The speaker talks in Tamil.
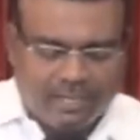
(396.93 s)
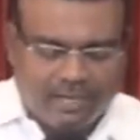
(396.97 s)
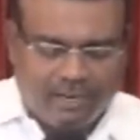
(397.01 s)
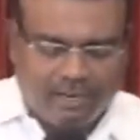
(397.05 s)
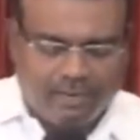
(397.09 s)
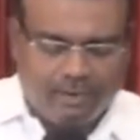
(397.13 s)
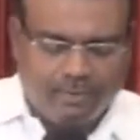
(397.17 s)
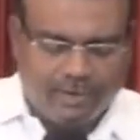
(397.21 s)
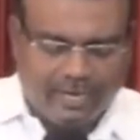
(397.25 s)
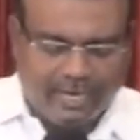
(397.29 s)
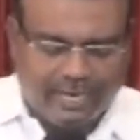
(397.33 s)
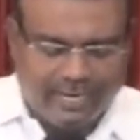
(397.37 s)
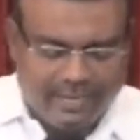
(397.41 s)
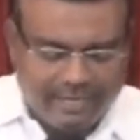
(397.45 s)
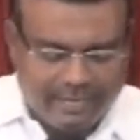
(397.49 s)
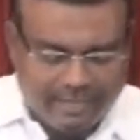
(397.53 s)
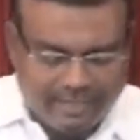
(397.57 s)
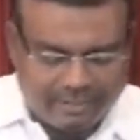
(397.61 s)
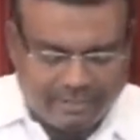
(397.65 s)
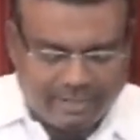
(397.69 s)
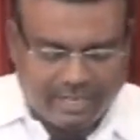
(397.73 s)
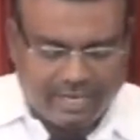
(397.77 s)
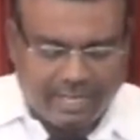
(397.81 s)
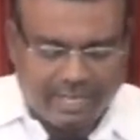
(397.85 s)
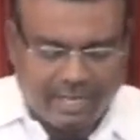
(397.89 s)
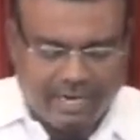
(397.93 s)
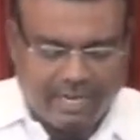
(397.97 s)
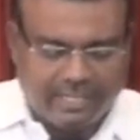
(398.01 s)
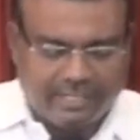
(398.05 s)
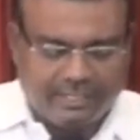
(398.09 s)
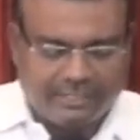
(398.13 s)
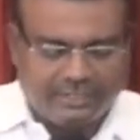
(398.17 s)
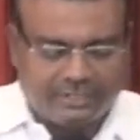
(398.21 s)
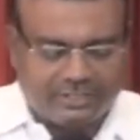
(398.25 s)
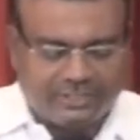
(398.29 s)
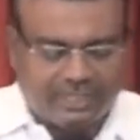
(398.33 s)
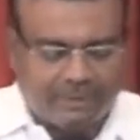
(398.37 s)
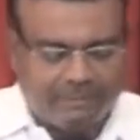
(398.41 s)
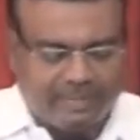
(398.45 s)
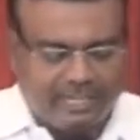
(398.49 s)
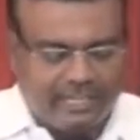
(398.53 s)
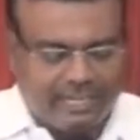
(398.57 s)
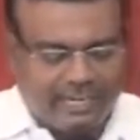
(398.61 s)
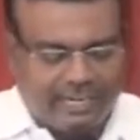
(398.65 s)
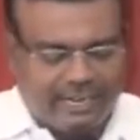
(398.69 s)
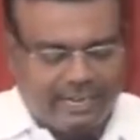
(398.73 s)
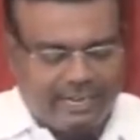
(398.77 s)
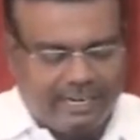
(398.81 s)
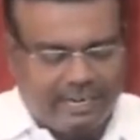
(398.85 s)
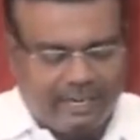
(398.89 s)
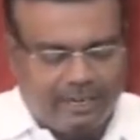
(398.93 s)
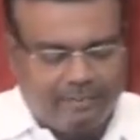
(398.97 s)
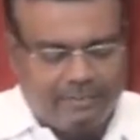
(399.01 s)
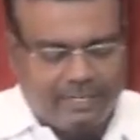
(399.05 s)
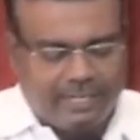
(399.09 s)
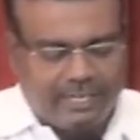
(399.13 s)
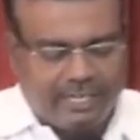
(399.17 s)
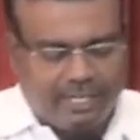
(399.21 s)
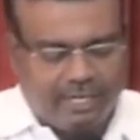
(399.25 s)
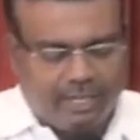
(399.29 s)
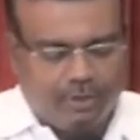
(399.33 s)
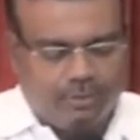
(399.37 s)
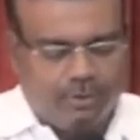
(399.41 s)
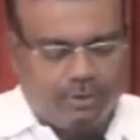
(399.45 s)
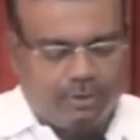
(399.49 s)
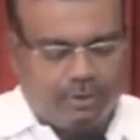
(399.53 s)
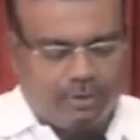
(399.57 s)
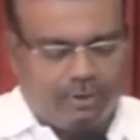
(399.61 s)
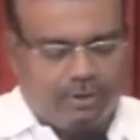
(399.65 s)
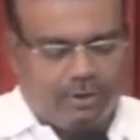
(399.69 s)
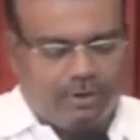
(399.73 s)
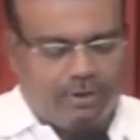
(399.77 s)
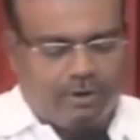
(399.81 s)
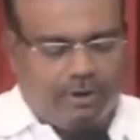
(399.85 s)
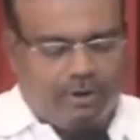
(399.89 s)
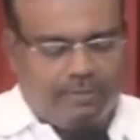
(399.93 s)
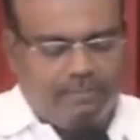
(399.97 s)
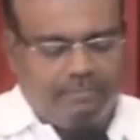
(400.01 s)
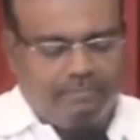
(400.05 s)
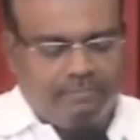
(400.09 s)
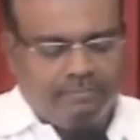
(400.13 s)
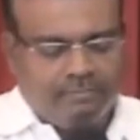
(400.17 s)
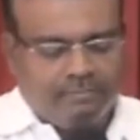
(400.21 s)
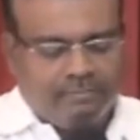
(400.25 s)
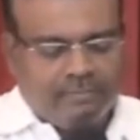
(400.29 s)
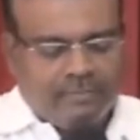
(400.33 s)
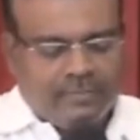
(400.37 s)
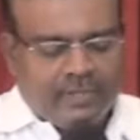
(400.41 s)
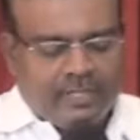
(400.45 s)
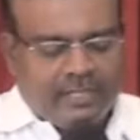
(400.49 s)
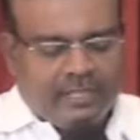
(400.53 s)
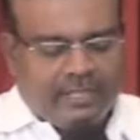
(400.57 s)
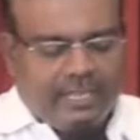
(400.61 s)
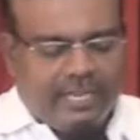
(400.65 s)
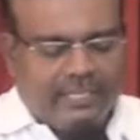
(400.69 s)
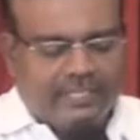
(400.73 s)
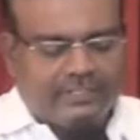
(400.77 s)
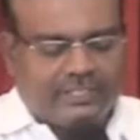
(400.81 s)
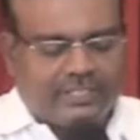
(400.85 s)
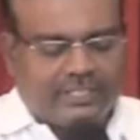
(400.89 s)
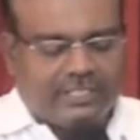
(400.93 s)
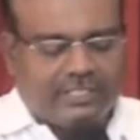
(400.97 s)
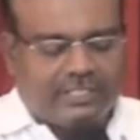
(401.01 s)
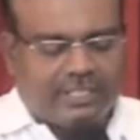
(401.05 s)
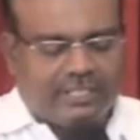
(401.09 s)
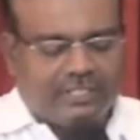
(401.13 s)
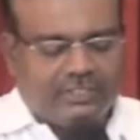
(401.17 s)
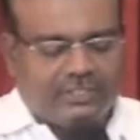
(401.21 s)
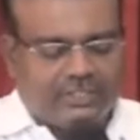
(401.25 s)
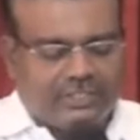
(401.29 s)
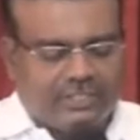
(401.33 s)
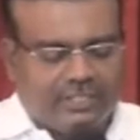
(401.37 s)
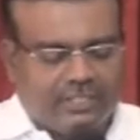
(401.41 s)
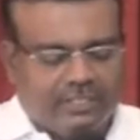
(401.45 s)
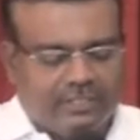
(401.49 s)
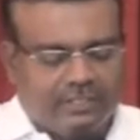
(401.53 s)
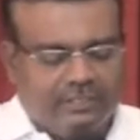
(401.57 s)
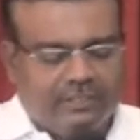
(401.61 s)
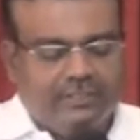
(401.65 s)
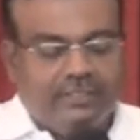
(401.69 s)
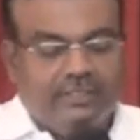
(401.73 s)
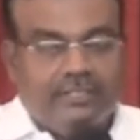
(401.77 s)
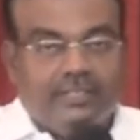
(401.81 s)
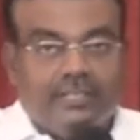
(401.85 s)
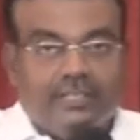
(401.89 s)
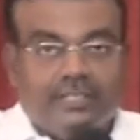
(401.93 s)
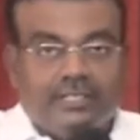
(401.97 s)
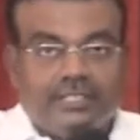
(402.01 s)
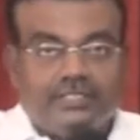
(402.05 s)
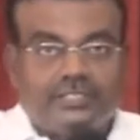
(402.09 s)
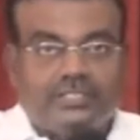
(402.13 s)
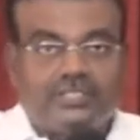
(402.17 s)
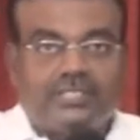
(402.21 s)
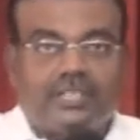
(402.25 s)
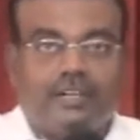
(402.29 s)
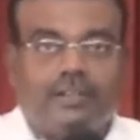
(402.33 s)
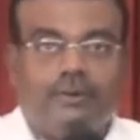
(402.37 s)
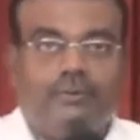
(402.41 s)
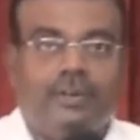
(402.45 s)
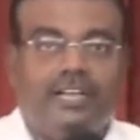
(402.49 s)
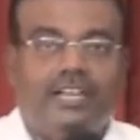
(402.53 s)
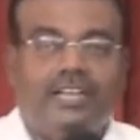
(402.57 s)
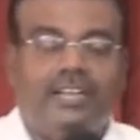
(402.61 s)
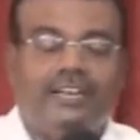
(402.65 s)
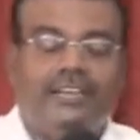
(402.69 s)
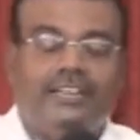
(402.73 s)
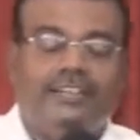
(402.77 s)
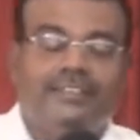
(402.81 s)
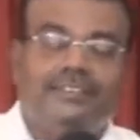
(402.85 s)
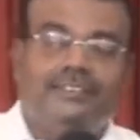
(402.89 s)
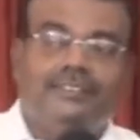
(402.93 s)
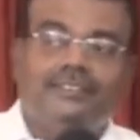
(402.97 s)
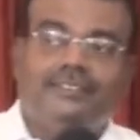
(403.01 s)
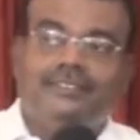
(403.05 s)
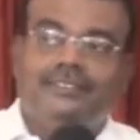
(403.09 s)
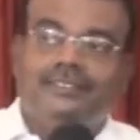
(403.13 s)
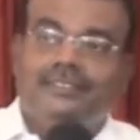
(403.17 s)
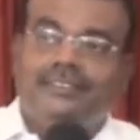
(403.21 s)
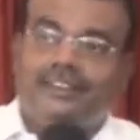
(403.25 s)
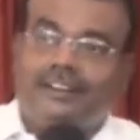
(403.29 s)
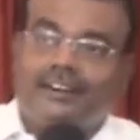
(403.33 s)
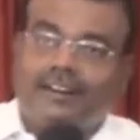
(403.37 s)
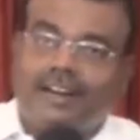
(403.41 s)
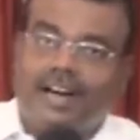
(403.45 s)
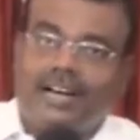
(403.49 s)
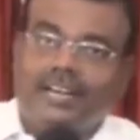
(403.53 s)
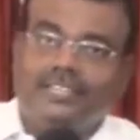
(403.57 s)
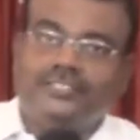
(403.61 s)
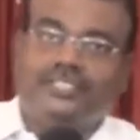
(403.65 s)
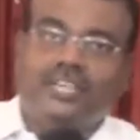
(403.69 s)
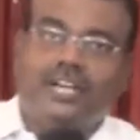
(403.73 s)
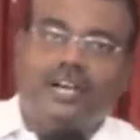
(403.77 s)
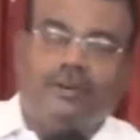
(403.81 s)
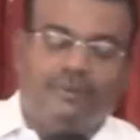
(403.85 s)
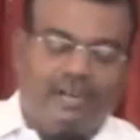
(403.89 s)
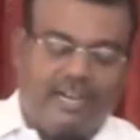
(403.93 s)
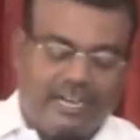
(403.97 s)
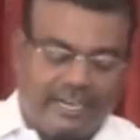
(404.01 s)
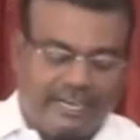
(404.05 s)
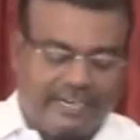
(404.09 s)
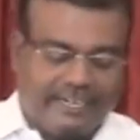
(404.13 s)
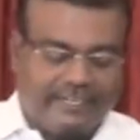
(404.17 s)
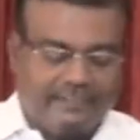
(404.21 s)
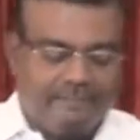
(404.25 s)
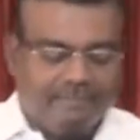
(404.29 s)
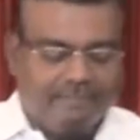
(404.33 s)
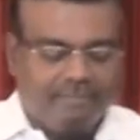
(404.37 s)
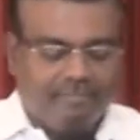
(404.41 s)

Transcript: ஆகவே அந்த நாளை சபைகளில் நாம் நினைவு கூறுகிறோம் இயேசு கிறிஸ்து இஸ்ரவேலின் ராஜாவாக